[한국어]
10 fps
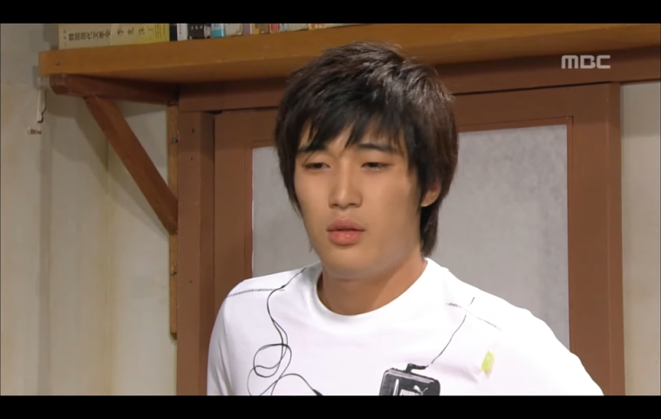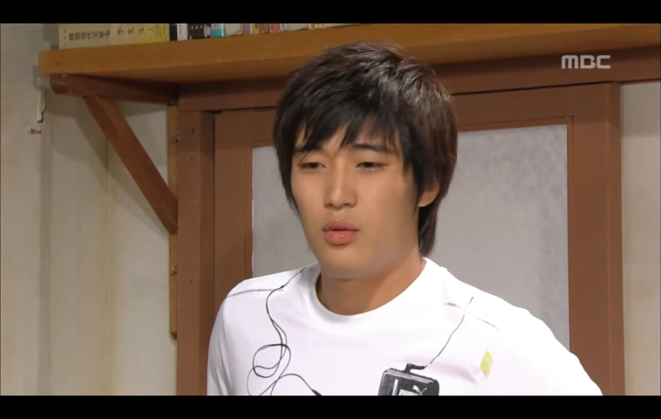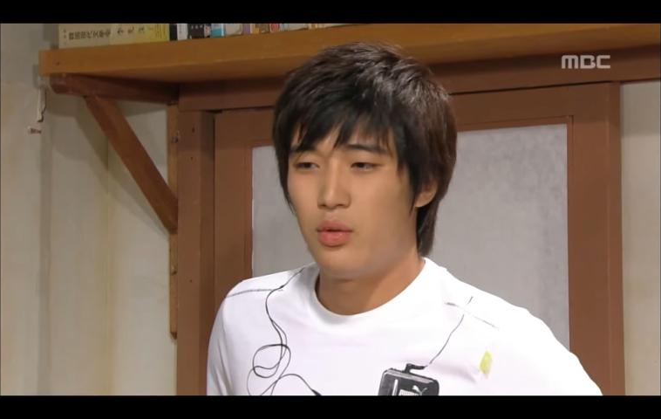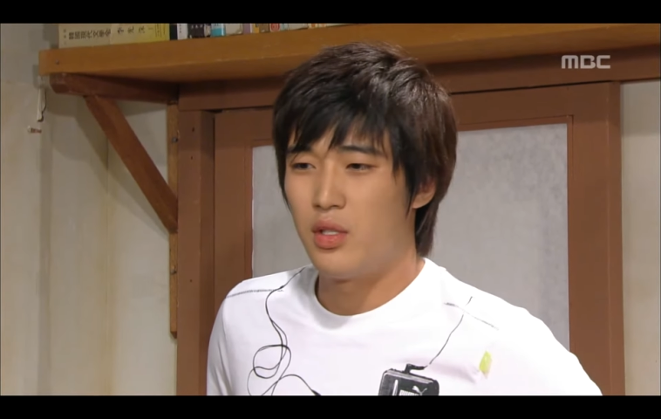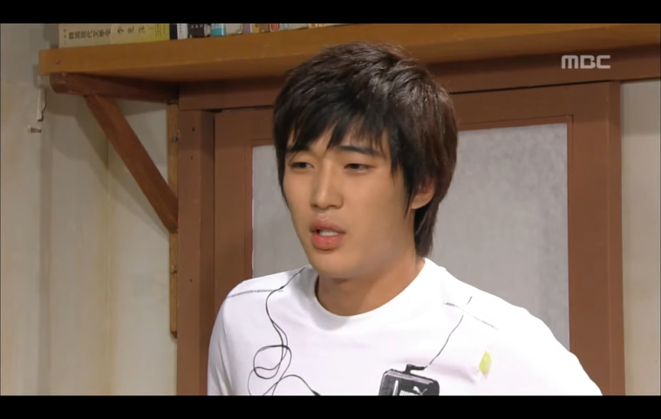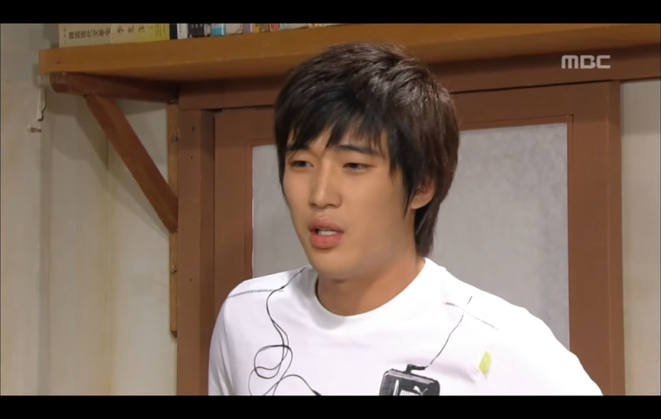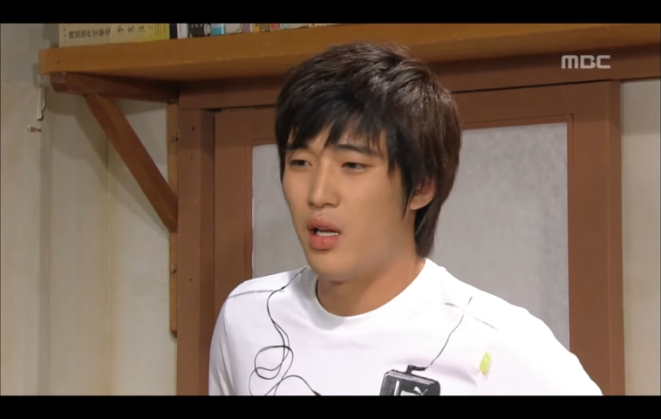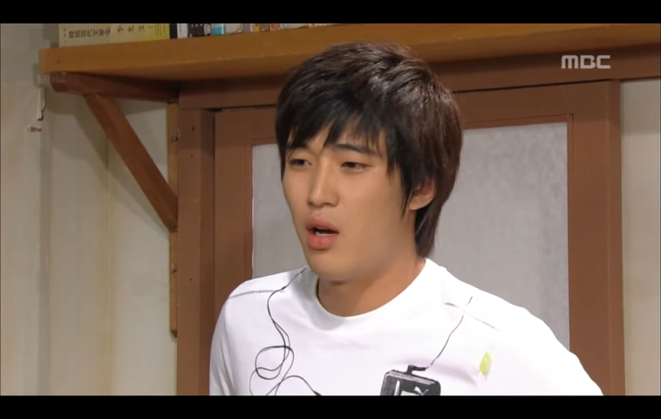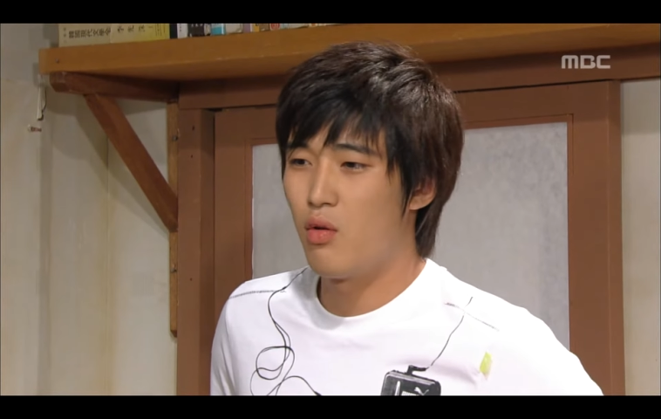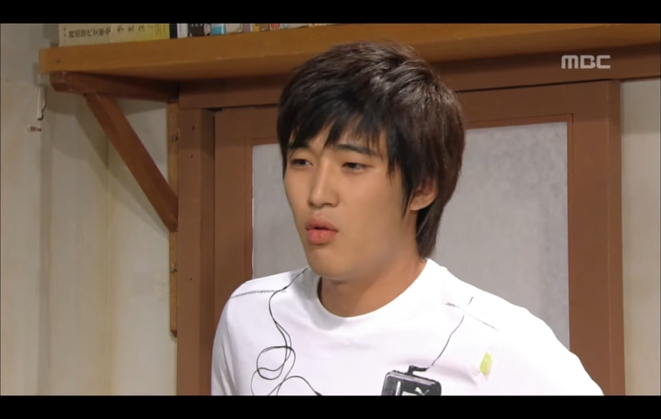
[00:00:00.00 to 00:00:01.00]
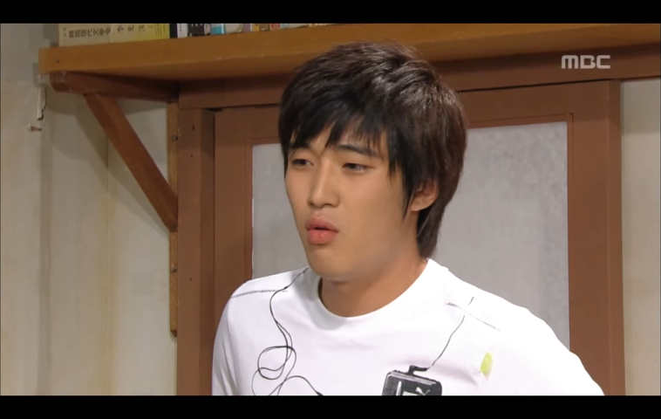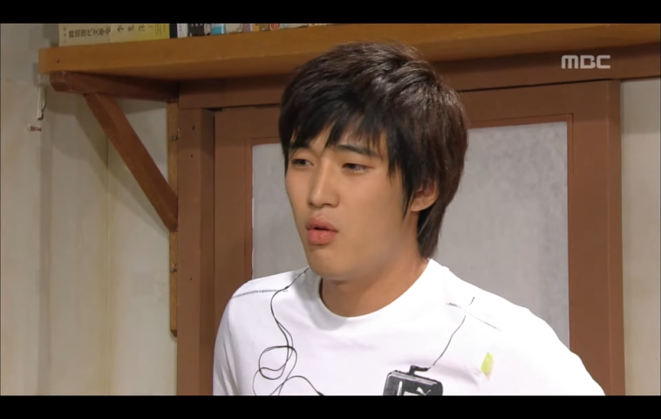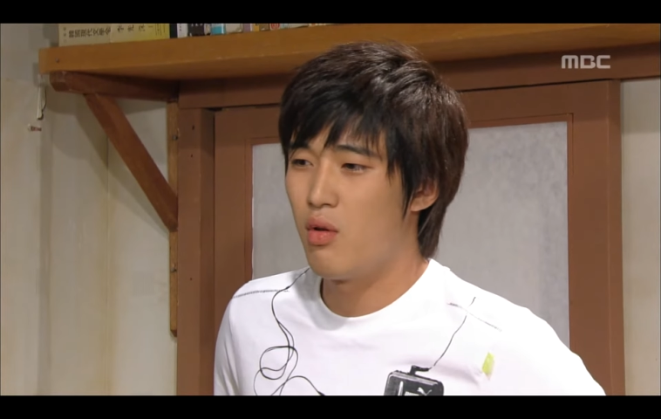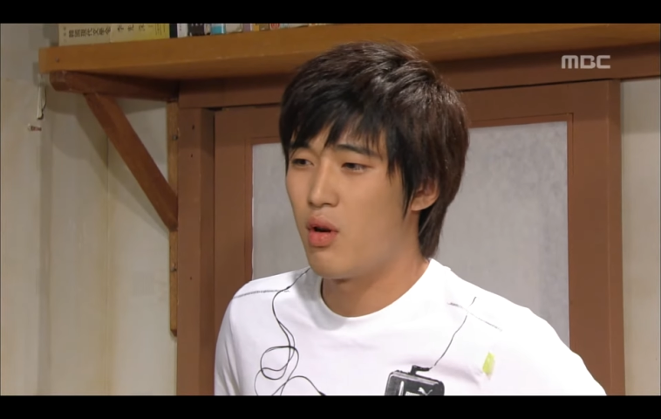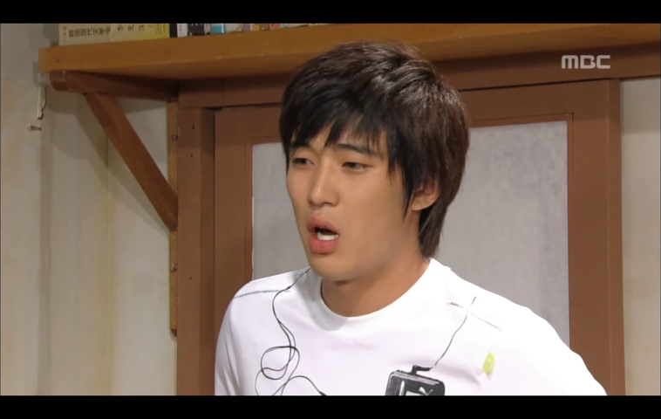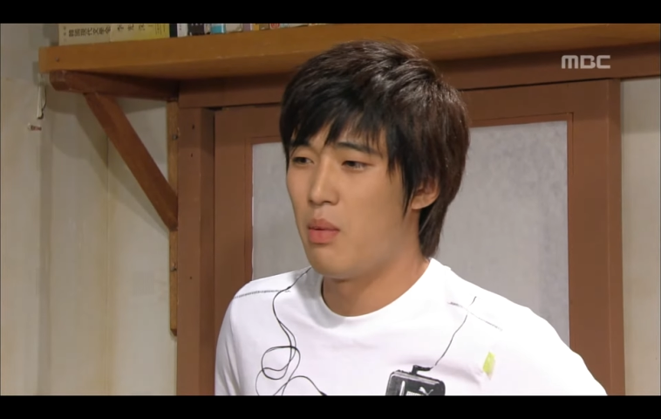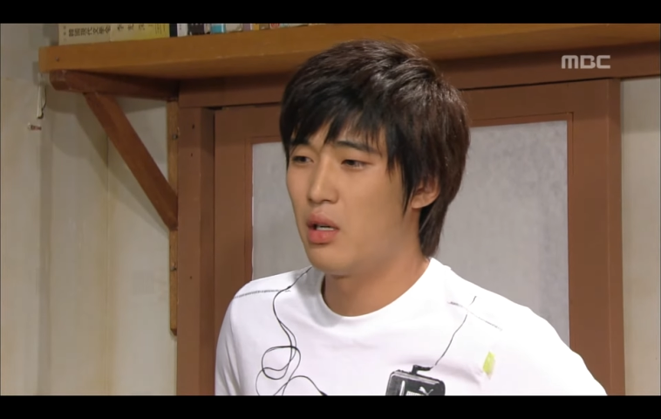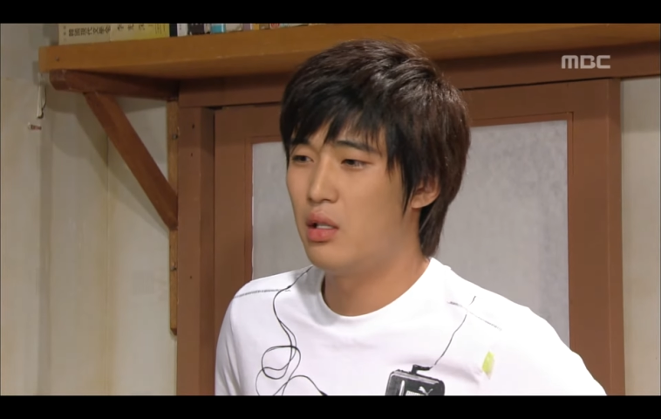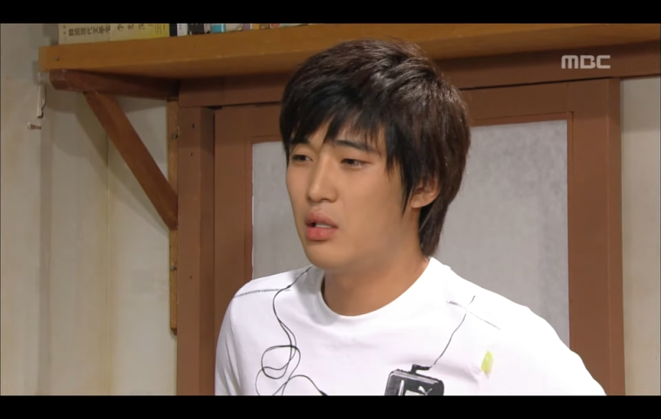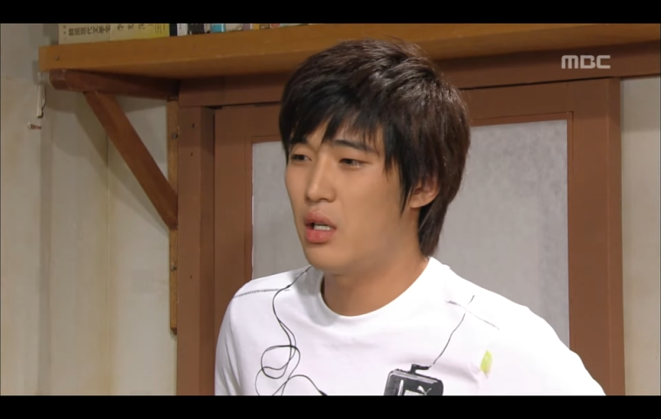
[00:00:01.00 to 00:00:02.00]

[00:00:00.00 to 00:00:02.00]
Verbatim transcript: 솔직히 나하고 가방끈이